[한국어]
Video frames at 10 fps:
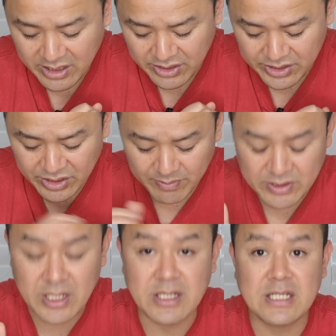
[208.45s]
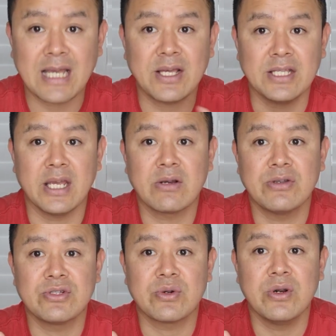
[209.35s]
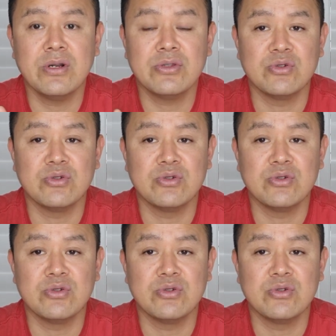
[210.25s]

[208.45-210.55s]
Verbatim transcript: 그래서 첫 번째 이제 산화제 컨트롤,